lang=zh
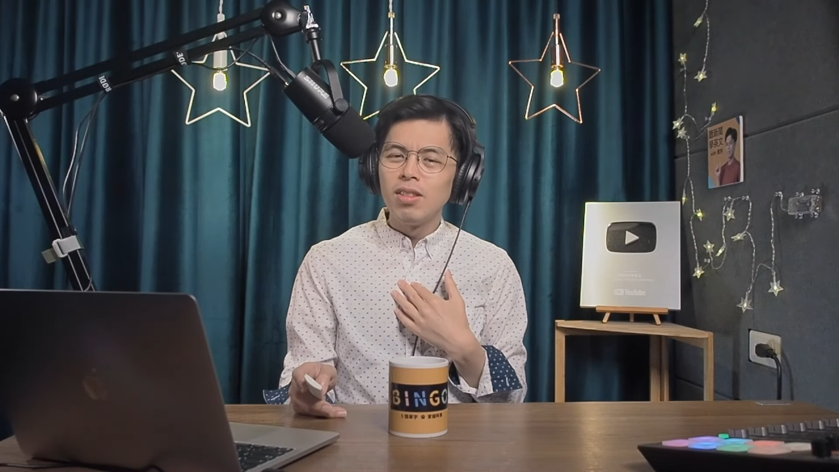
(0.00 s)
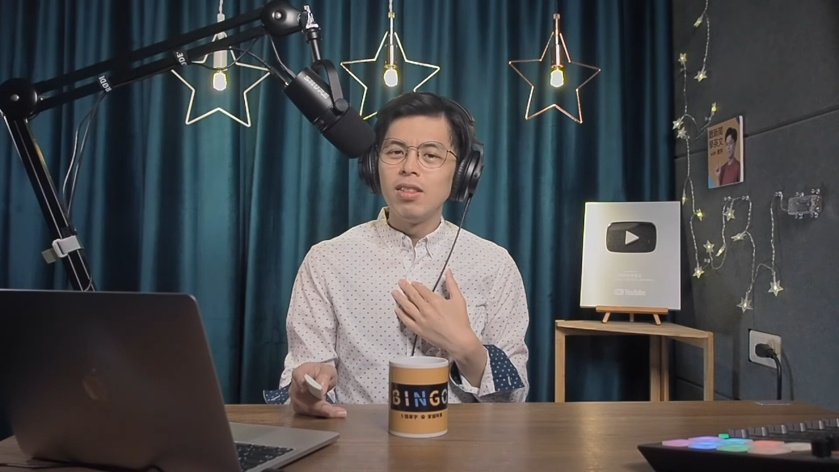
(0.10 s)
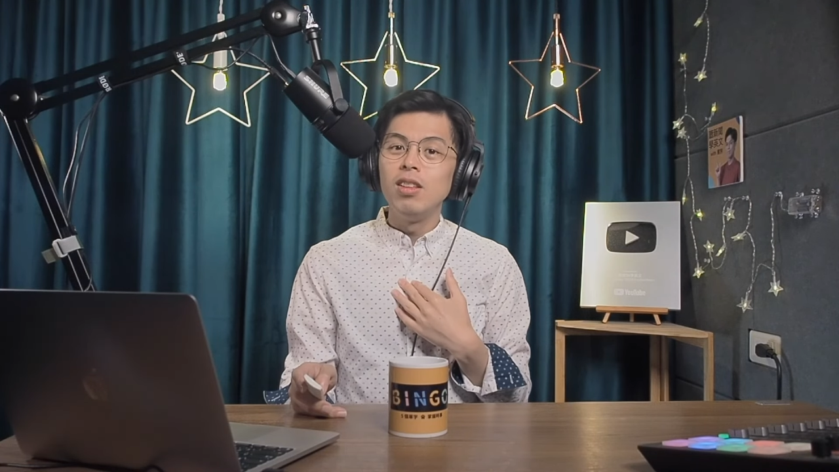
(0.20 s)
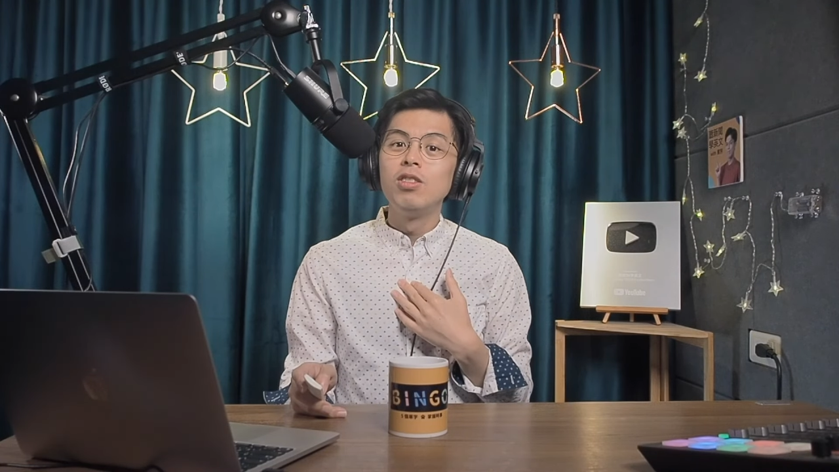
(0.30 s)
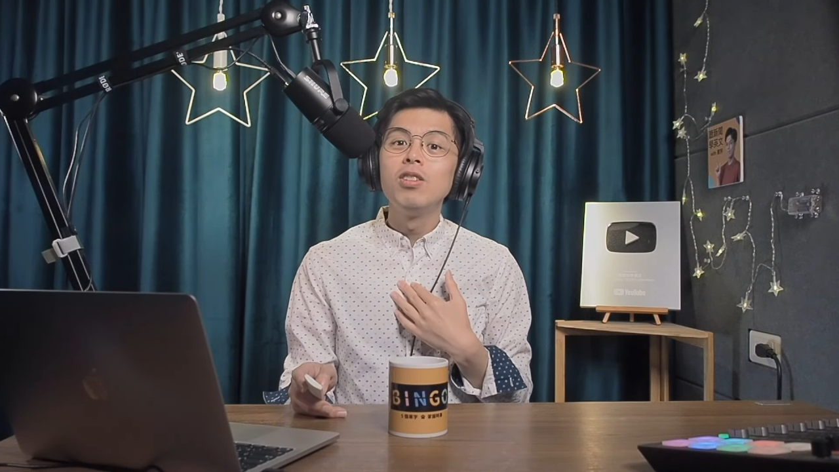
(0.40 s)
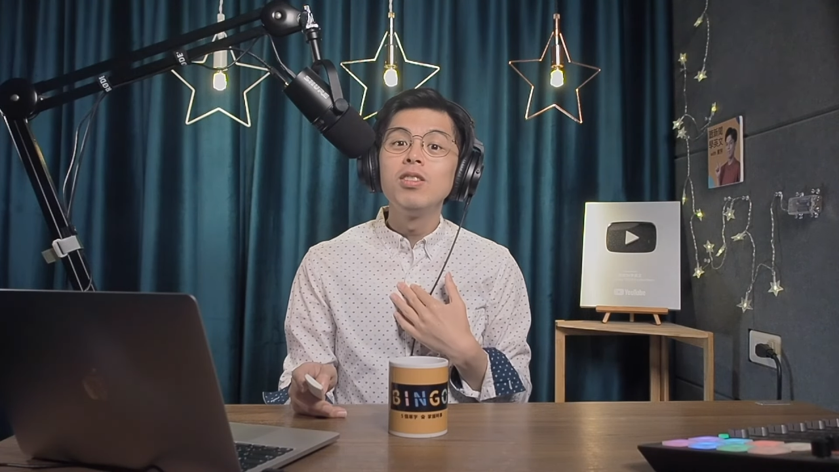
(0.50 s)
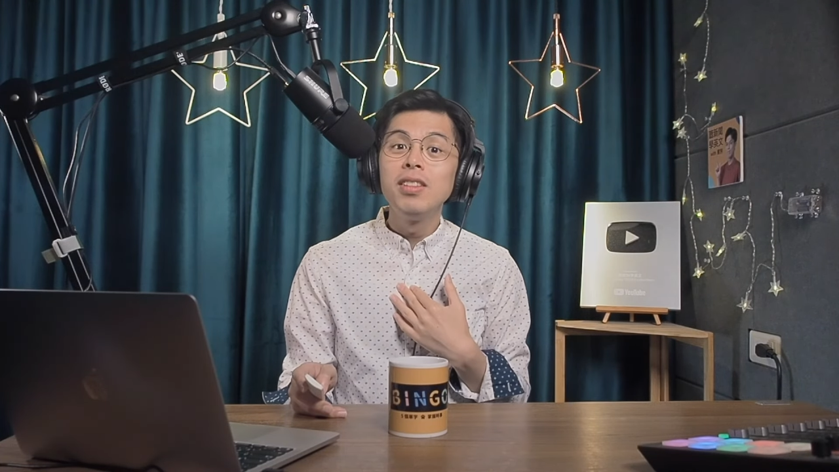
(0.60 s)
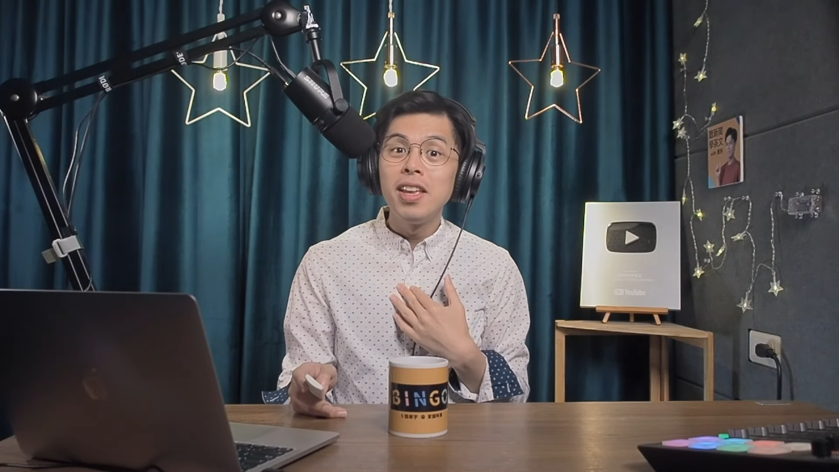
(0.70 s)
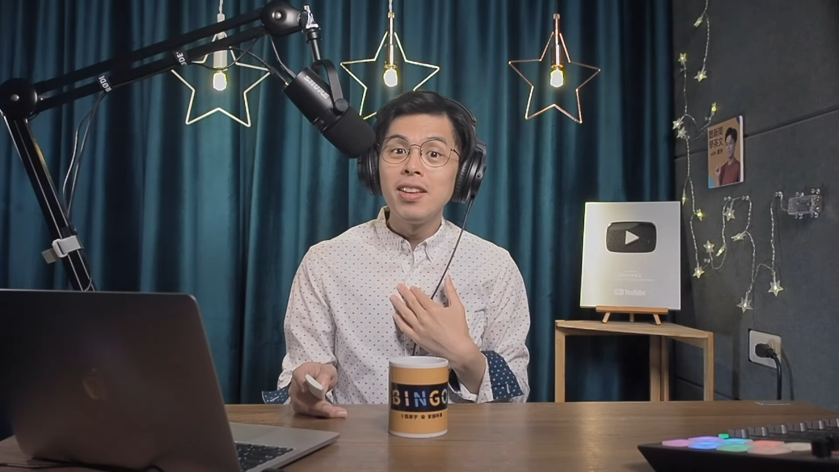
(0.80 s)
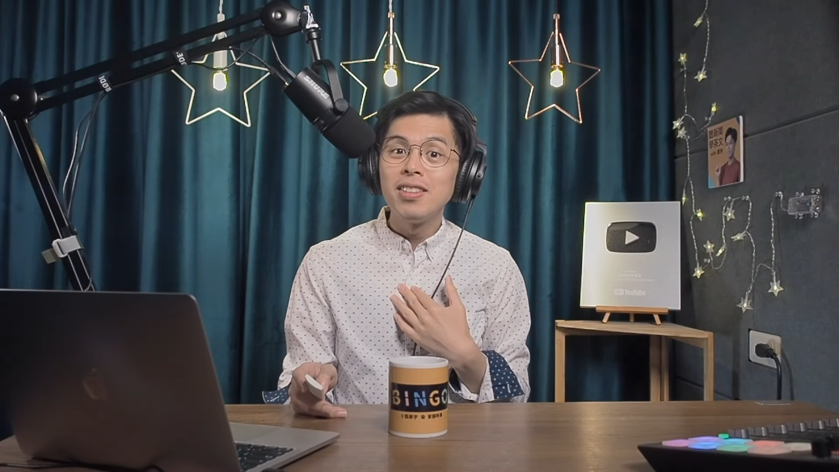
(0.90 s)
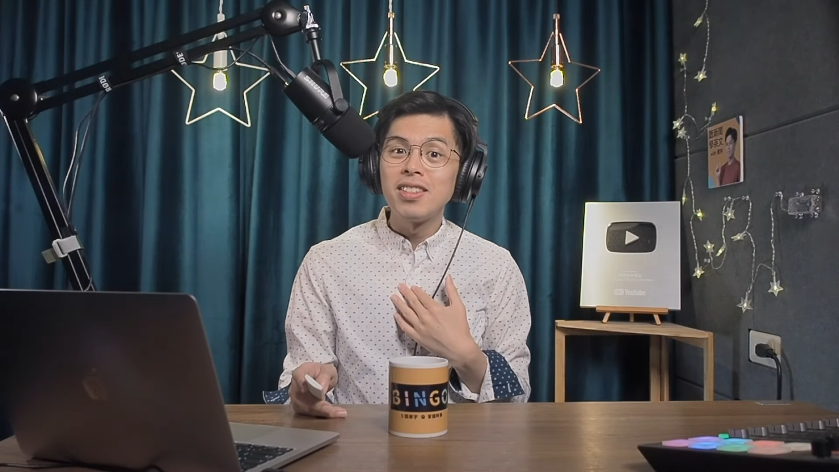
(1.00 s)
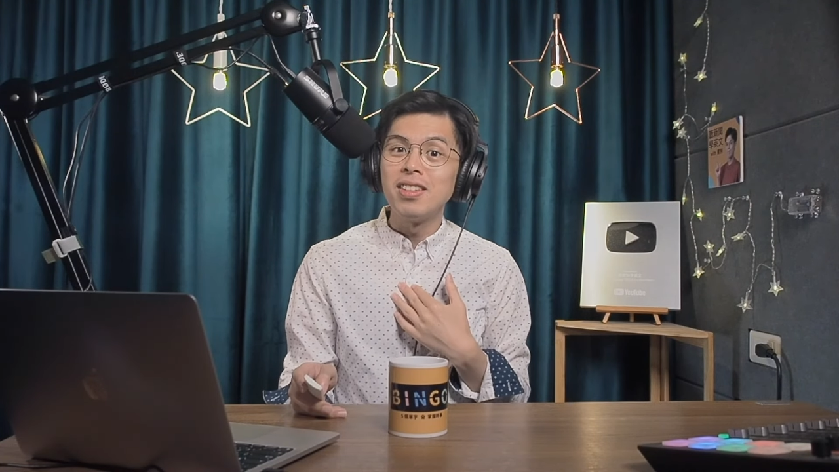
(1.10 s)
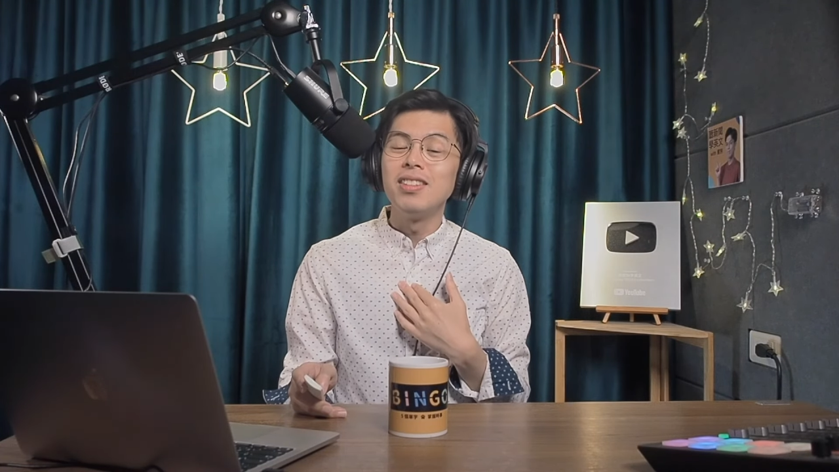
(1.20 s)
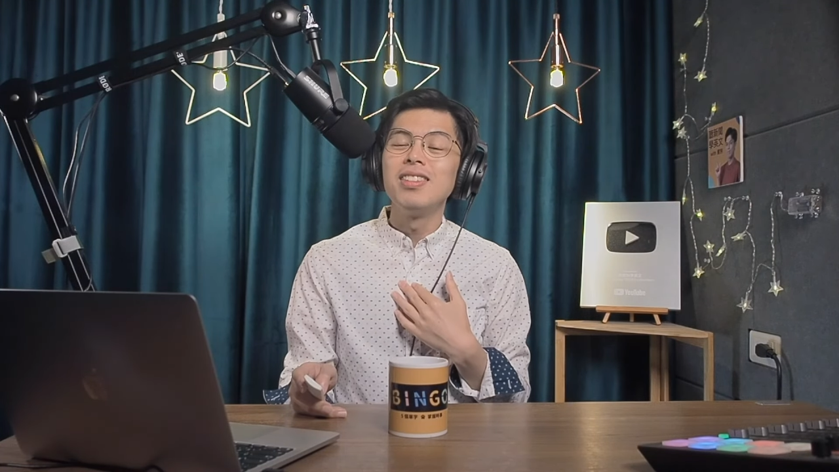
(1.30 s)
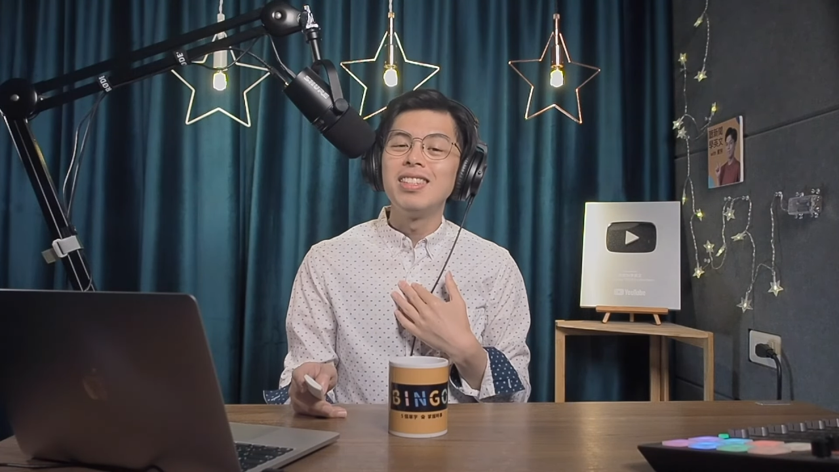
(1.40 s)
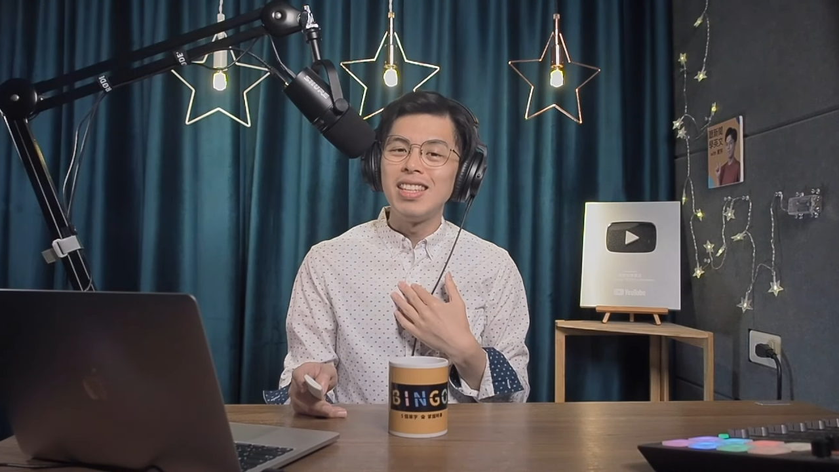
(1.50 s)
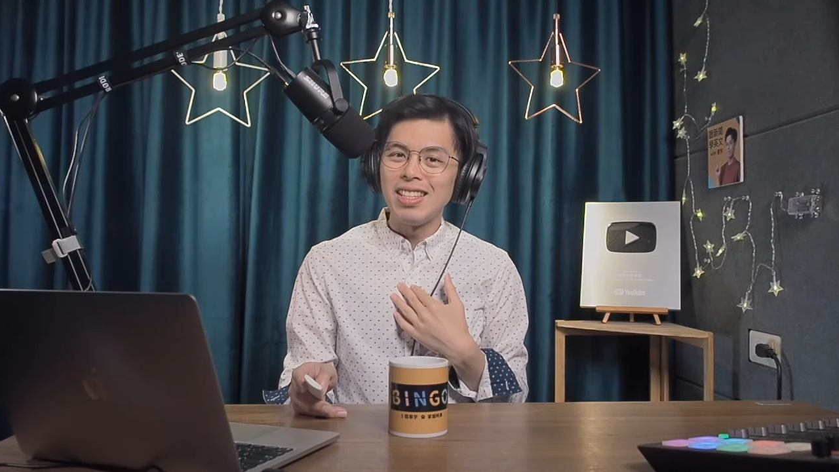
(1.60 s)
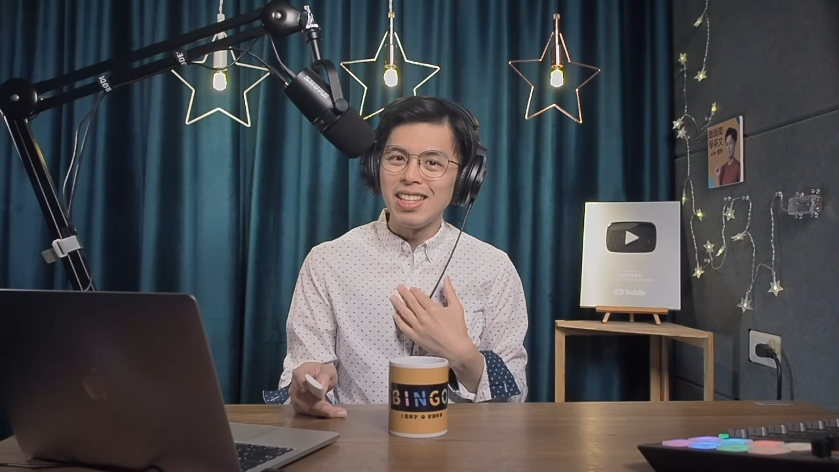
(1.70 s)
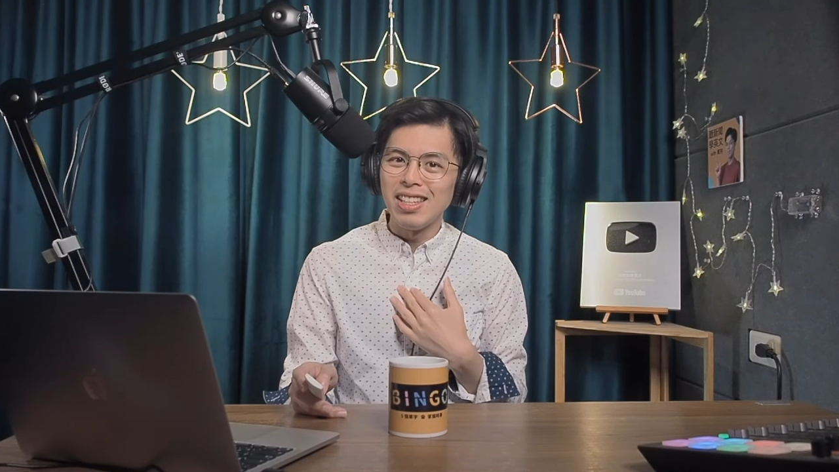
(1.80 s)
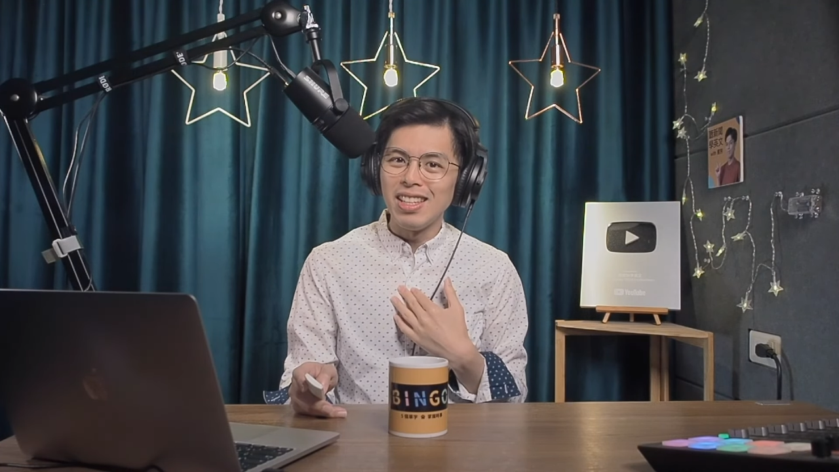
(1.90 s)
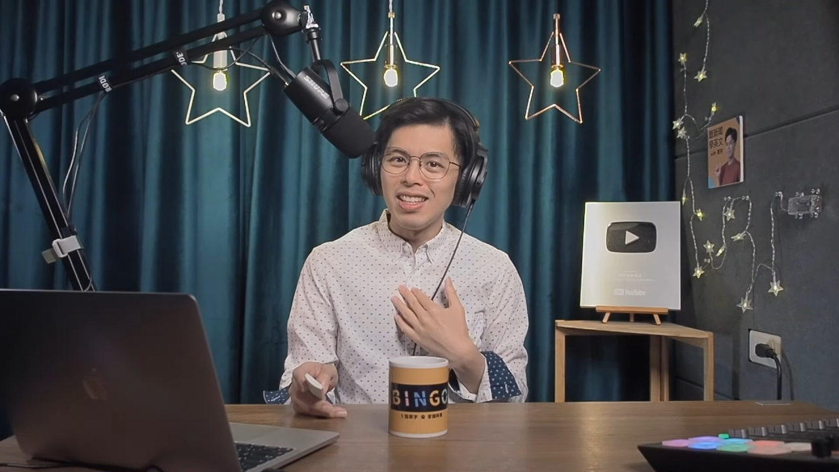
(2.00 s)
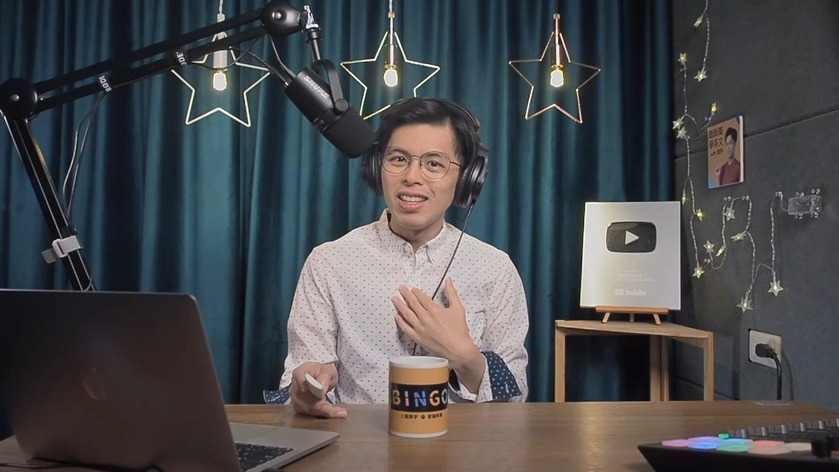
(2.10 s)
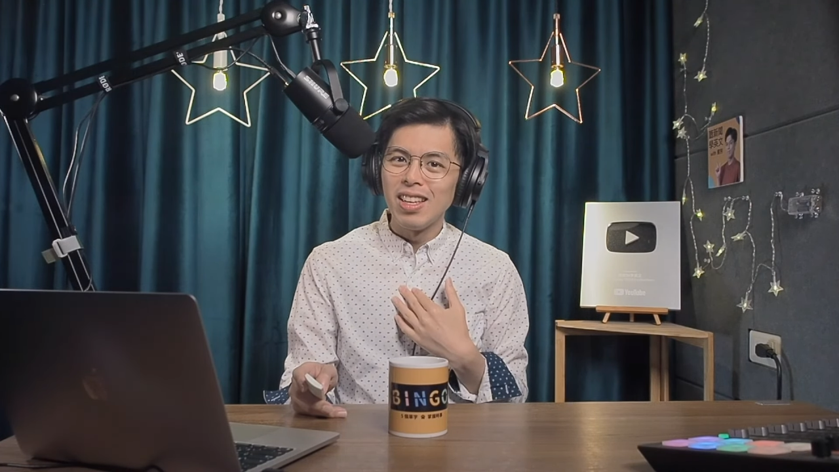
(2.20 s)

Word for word: 你真是天使，谢谢你。